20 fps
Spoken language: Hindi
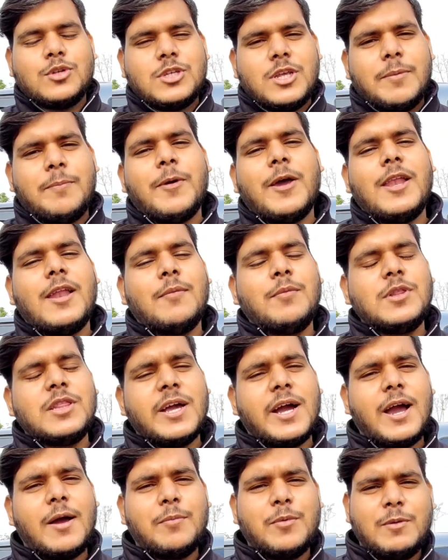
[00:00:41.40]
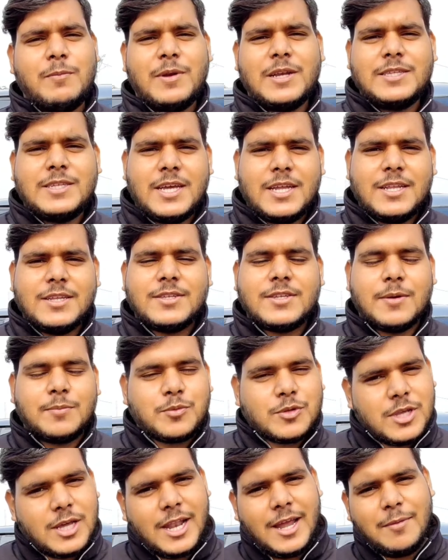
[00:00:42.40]
उससे पहले अभी तक आपने मेरे चैनल
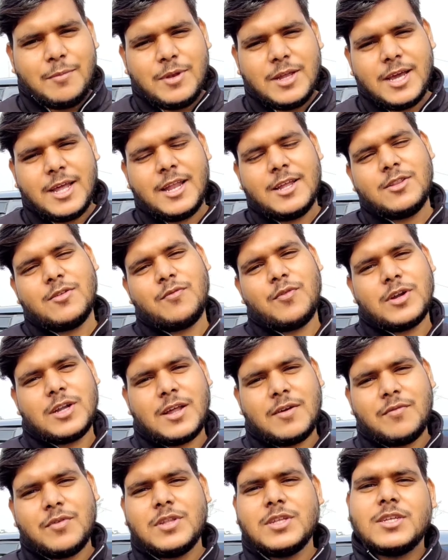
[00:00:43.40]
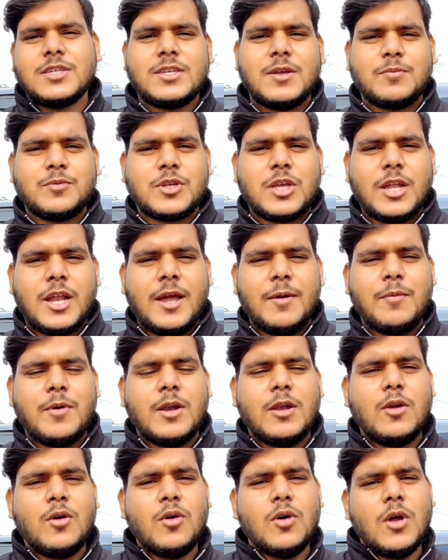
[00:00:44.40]
सब्सक्राइब नहीं करा तो फटाफट से सब्सक्राइब
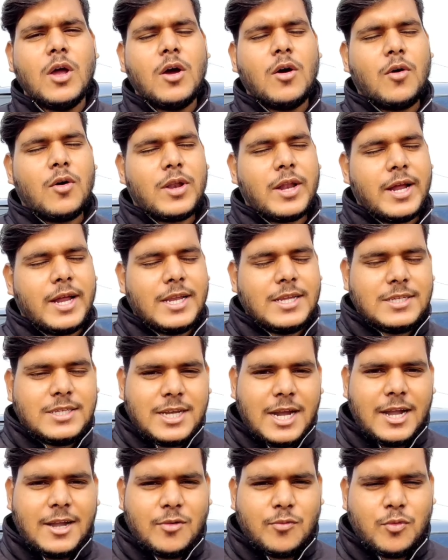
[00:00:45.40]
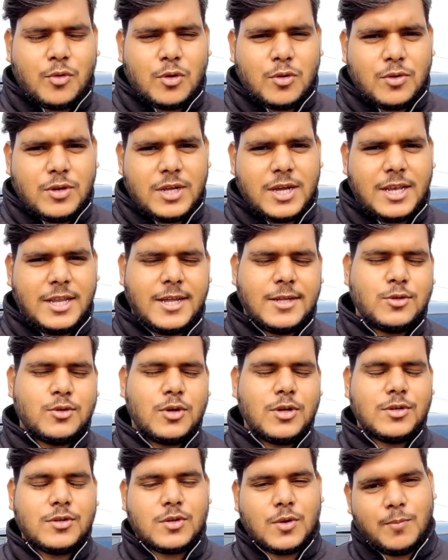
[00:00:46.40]
कर लो और अगर इंस्टा डी फॉलो नहीं करी है जो
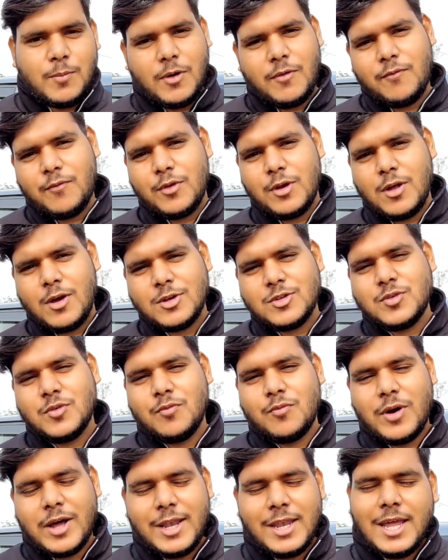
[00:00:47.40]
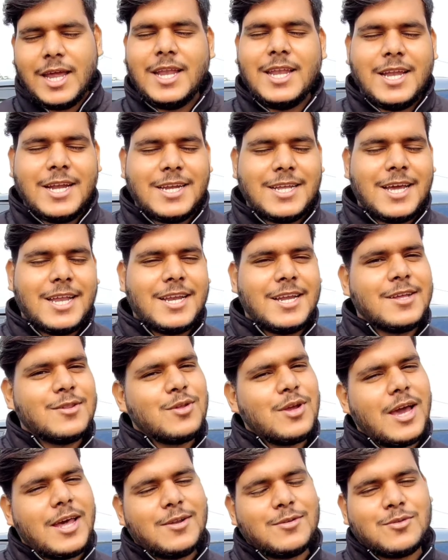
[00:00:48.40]
कि शुभम ब्लॉग्स 198 करके
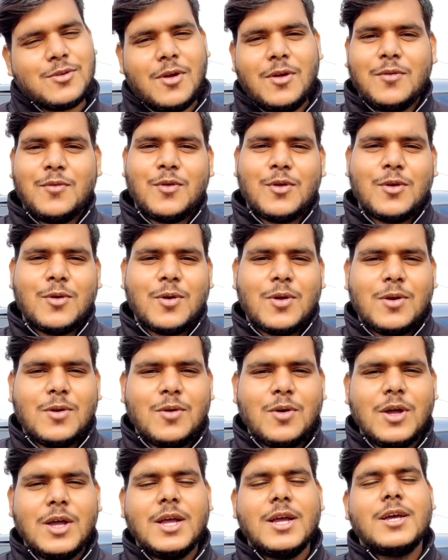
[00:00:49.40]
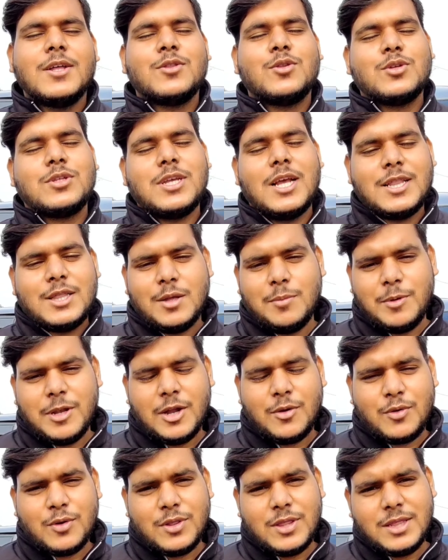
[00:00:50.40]
तो यार उसको भी फॉलो कर लो तो चलते
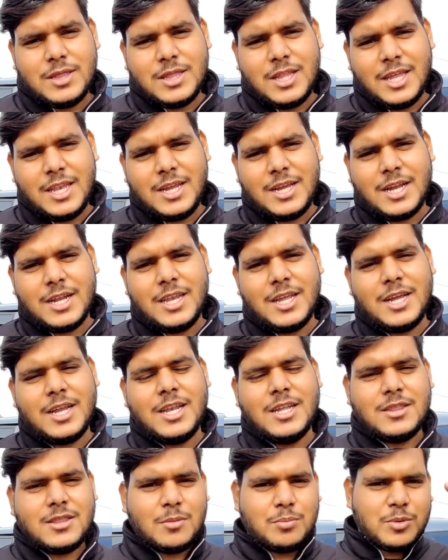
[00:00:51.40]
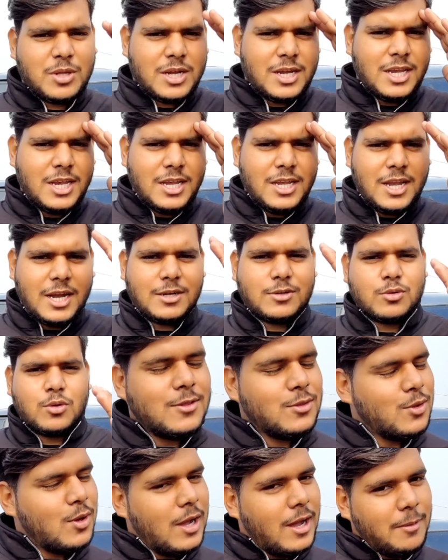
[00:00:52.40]
बिना कोई देरी करने के लिए तब तक के लिए लेट्स
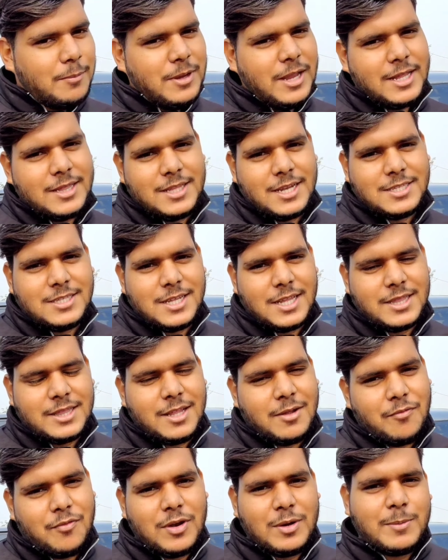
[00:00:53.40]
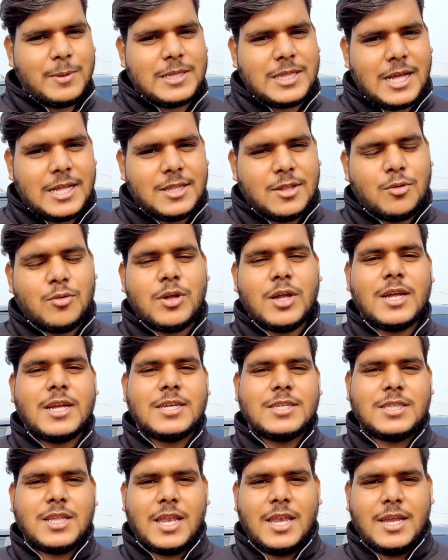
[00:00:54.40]
गो तो अभी अंदर चलते फिर बताता हूँ कि
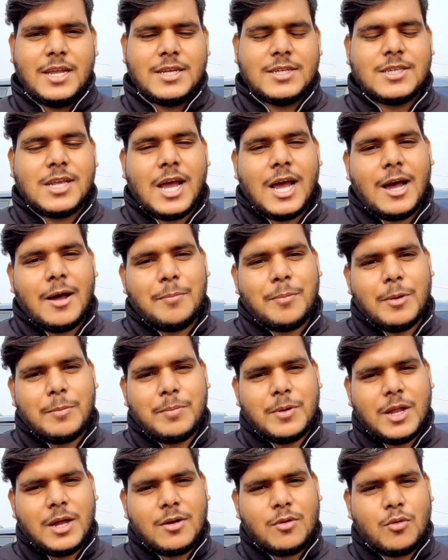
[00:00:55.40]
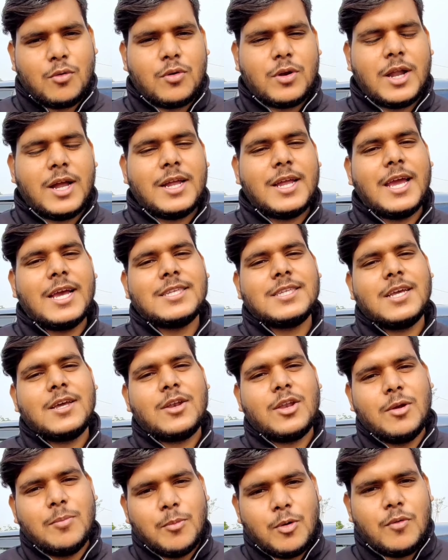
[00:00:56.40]
किस तरीके से आप अपना कोहरा
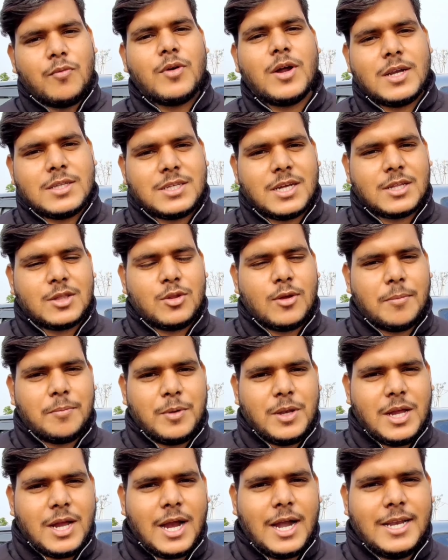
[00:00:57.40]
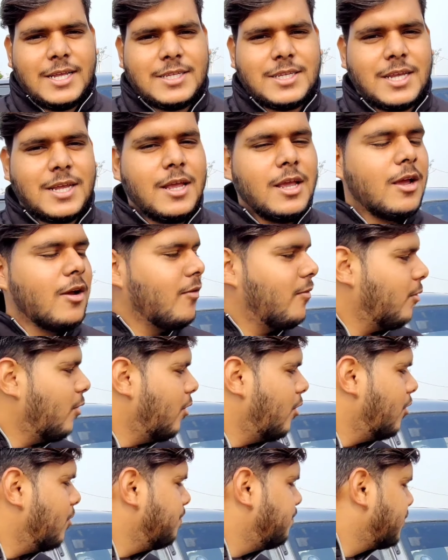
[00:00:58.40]
कैसे रिमूव कर सकते हो अपनी गाड़ी से
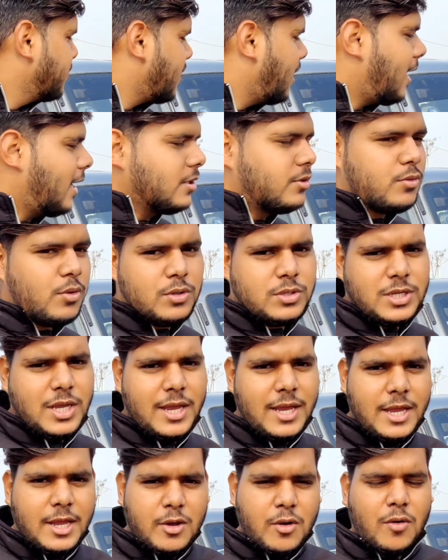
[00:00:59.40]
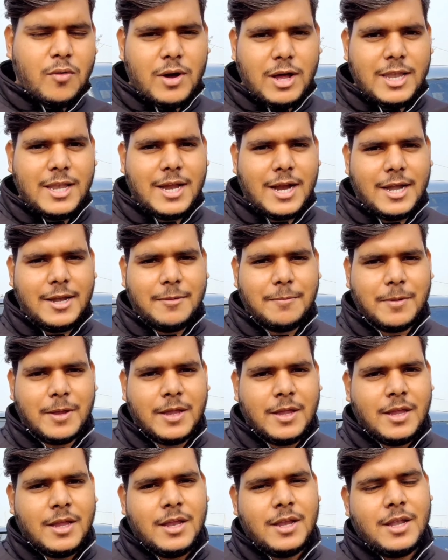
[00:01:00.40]
और ख़ासतौर से इको वाली गाड़ी
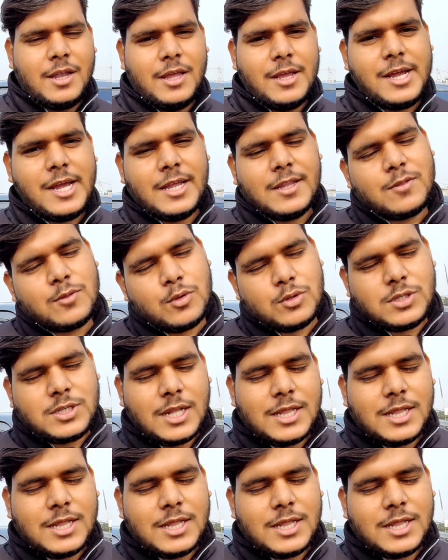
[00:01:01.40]
पर ठीक है तो